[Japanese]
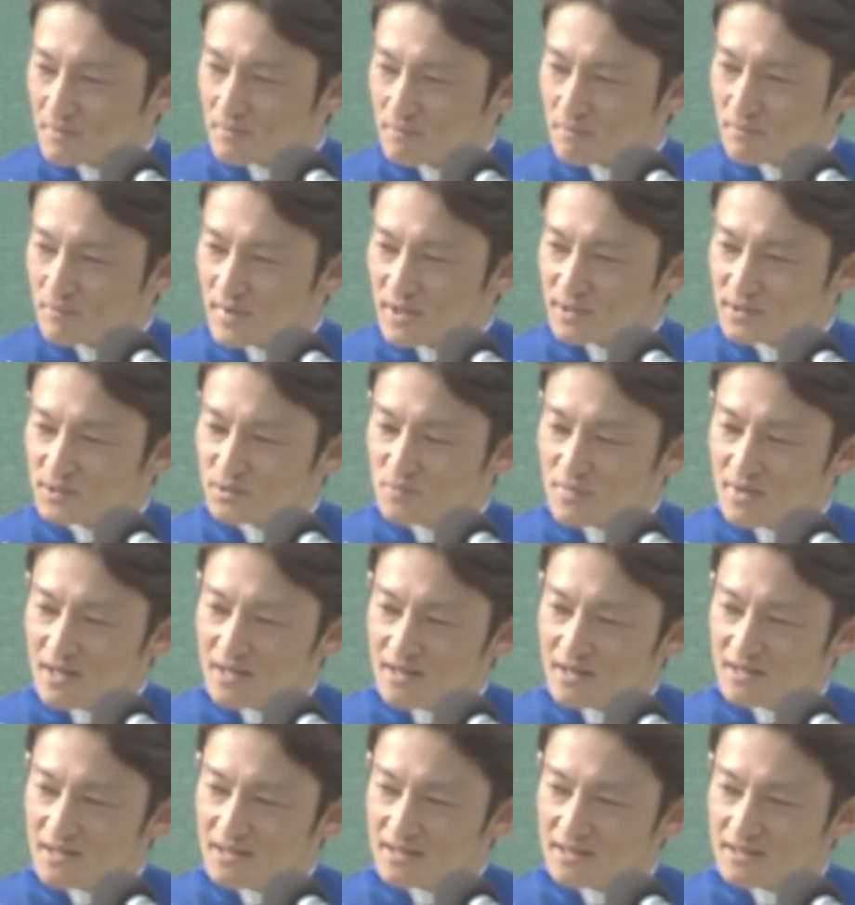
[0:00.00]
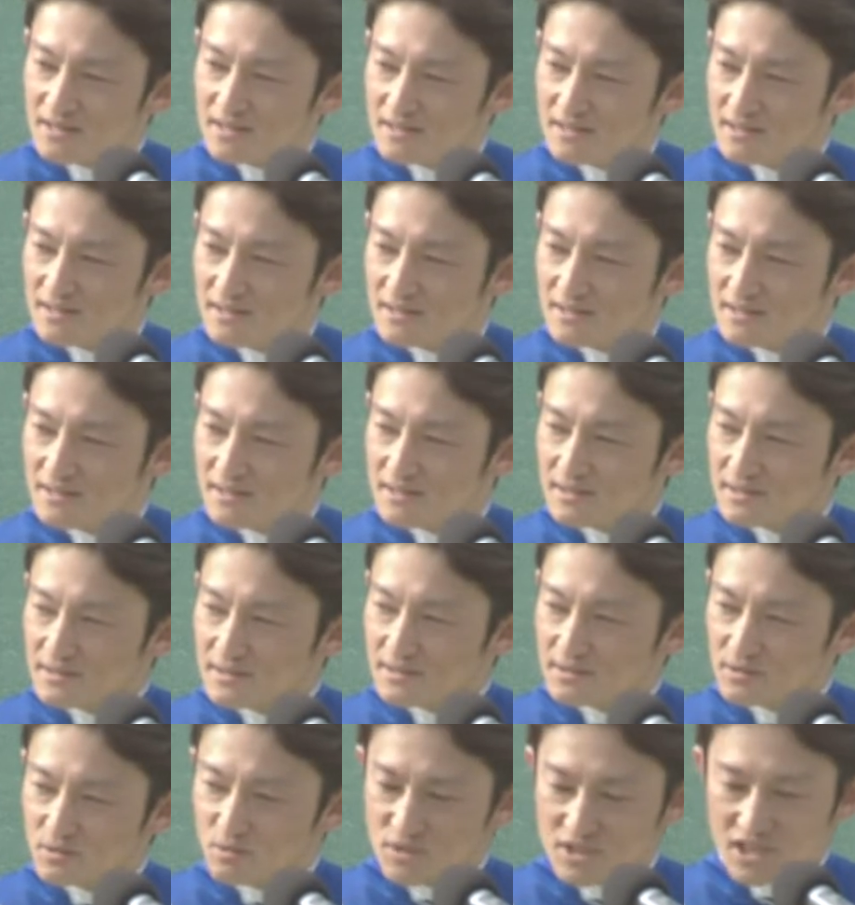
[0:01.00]
まあ、馬
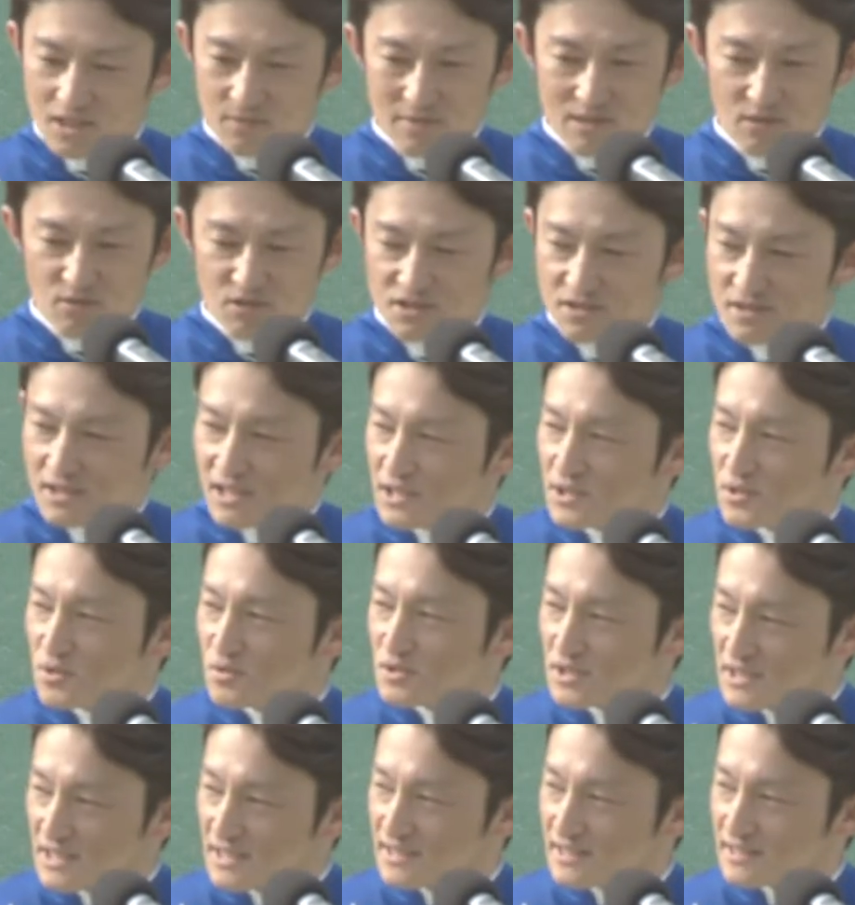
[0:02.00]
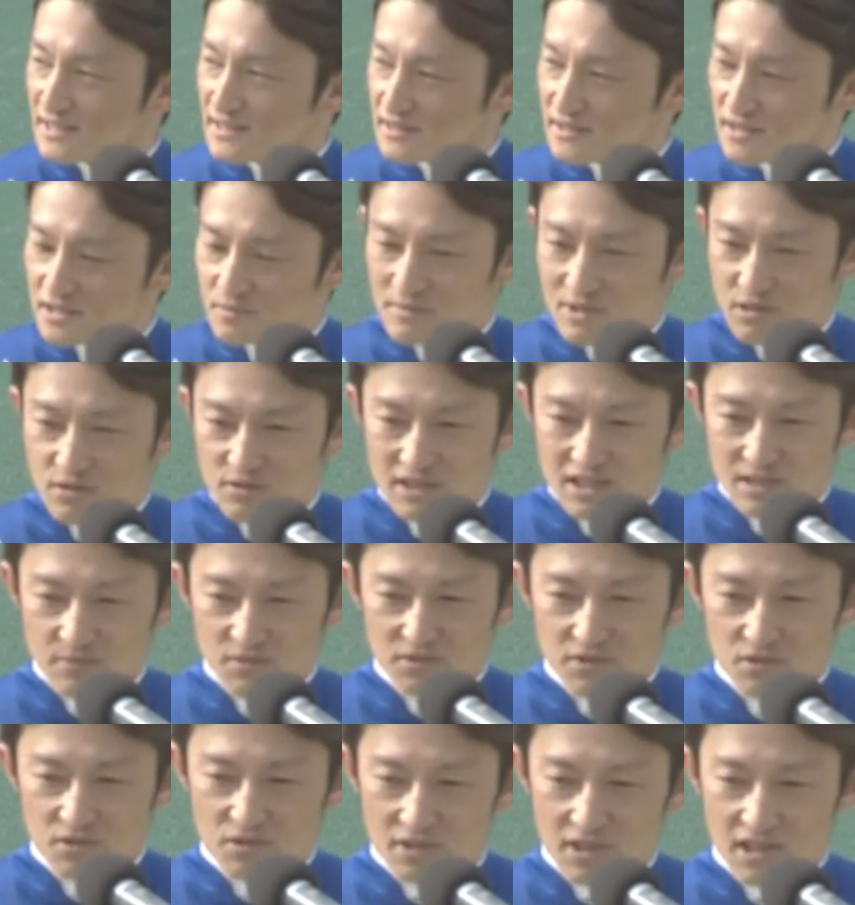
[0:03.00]
の邪魔をしないように馬を気分
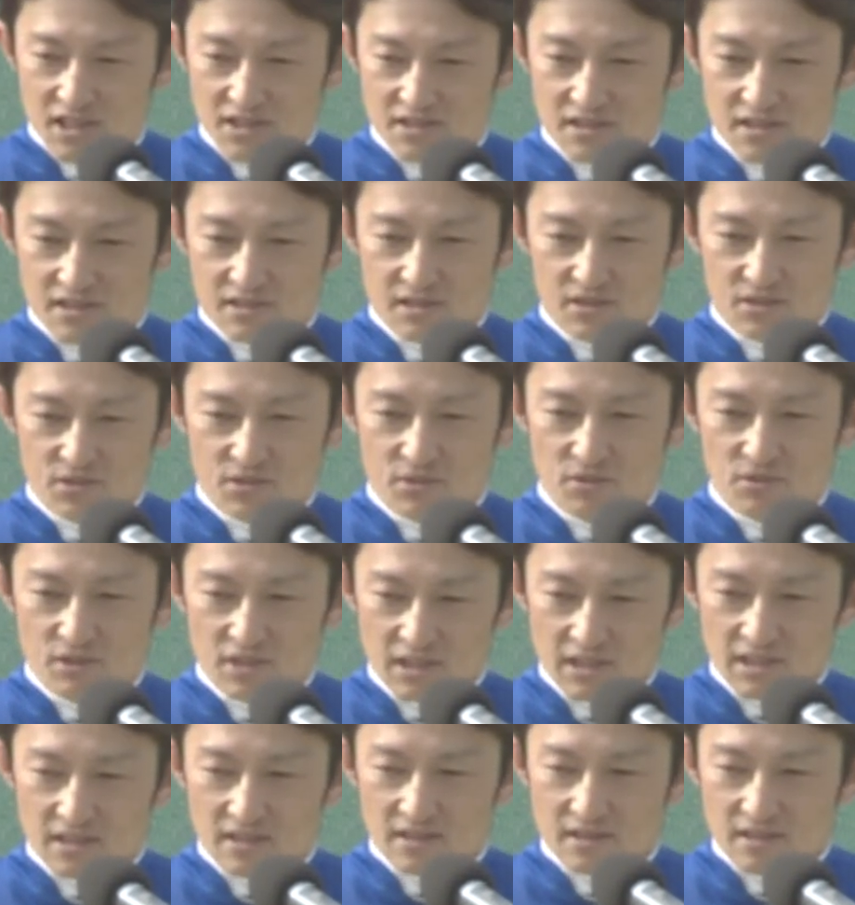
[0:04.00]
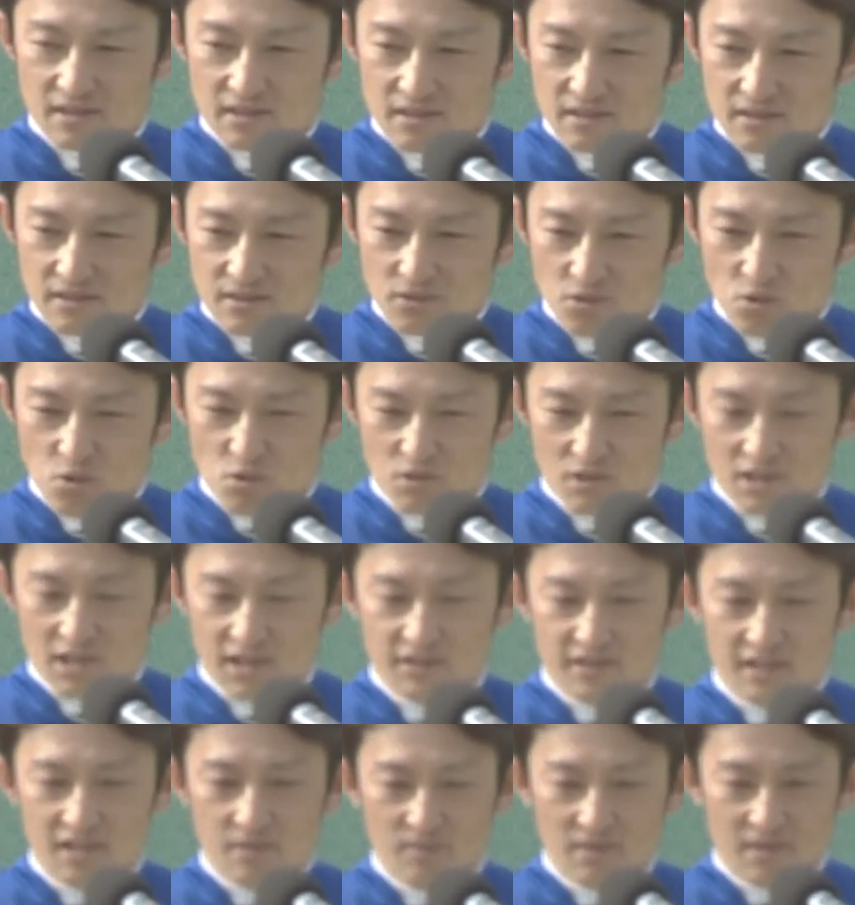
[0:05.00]
よく走らせるように心がけ
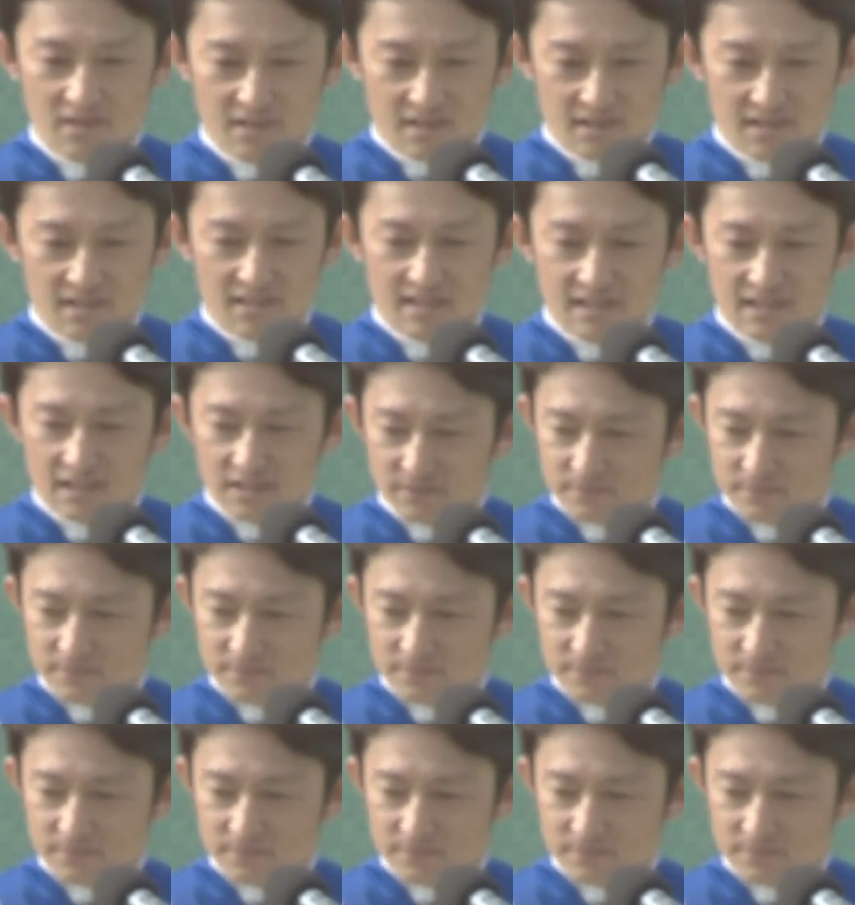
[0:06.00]
ています